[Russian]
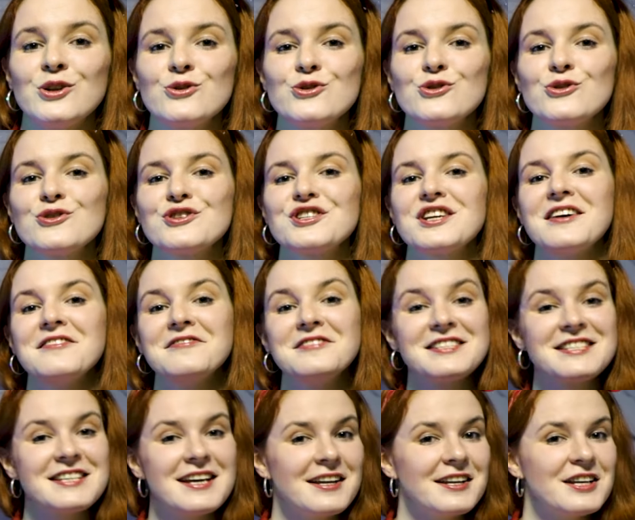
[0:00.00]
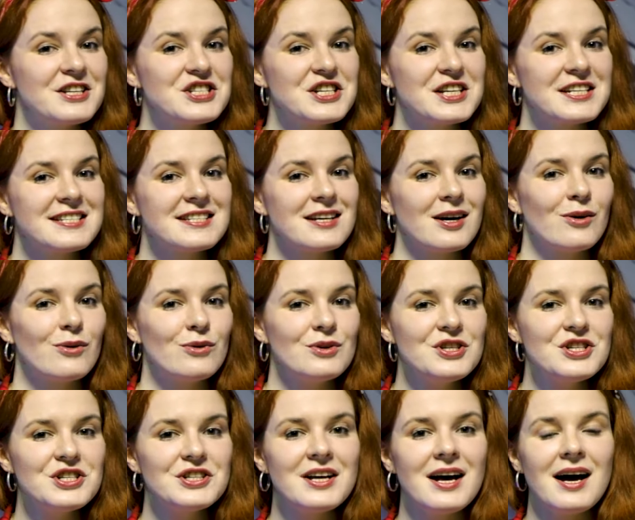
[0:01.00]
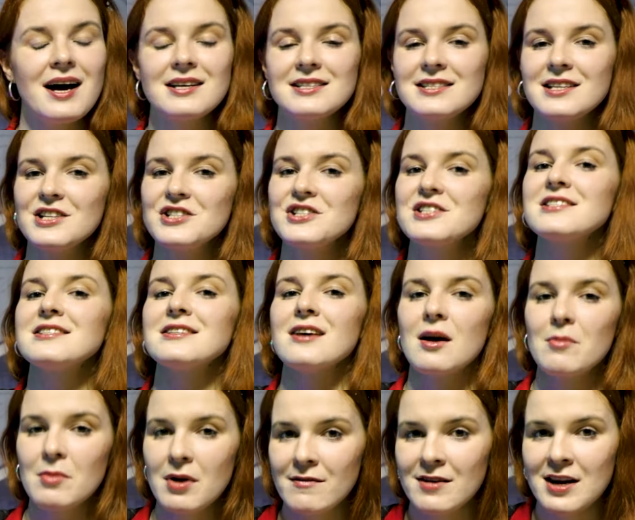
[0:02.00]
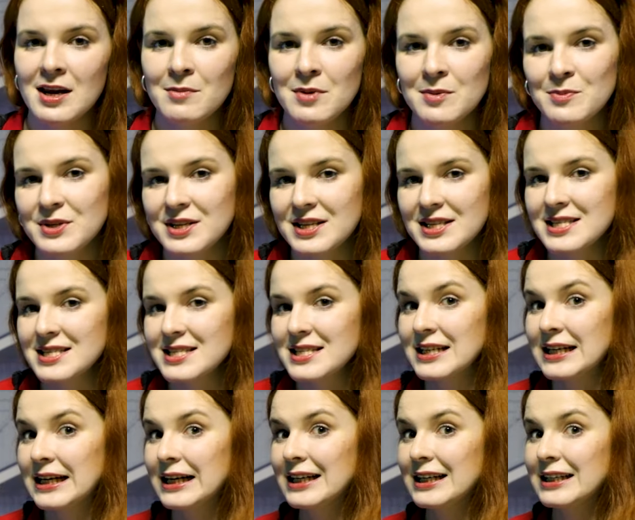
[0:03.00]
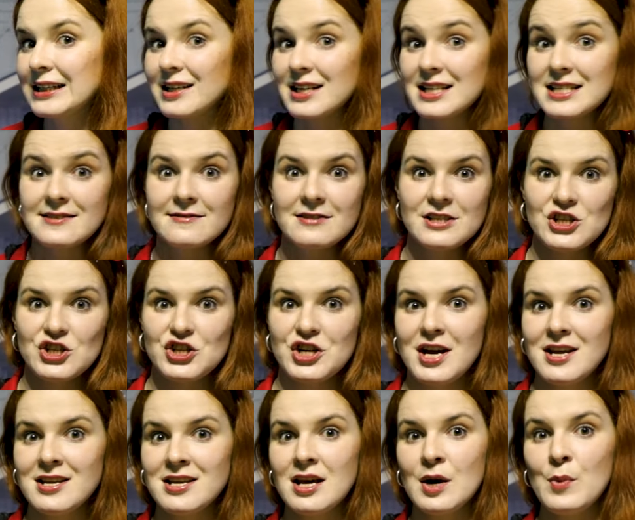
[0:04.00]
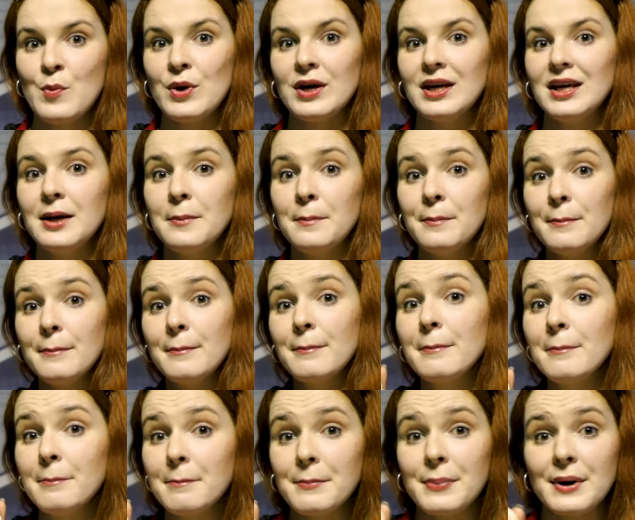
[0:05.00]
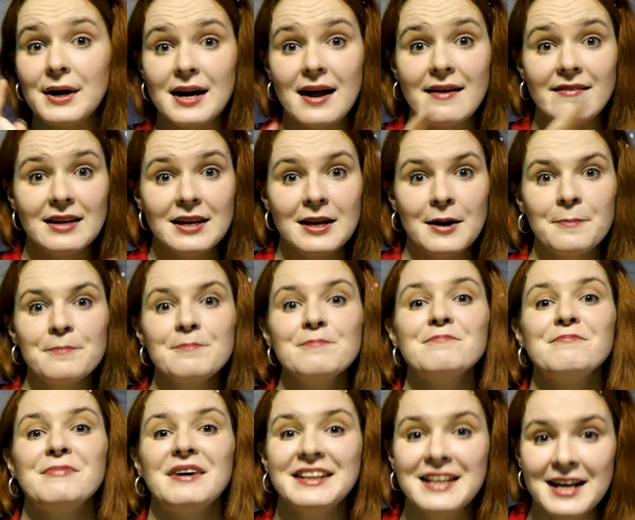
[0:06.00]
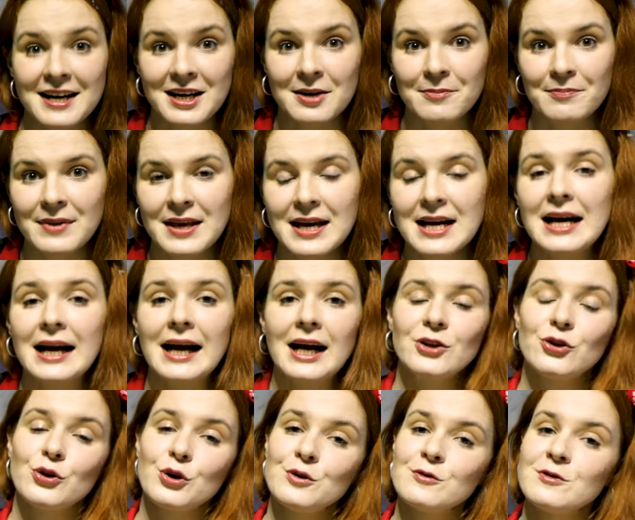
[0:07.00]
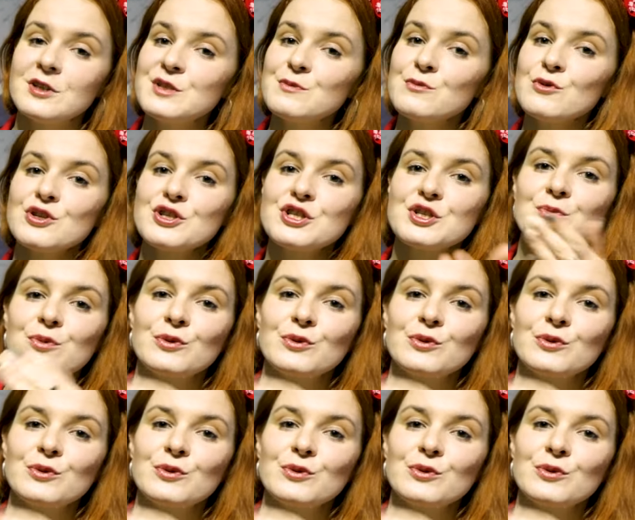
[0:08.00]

Ну что ж, официальная часть закончена, а значит самое время перейти к развлечениям и Правильно, подаркам, которые вы сможете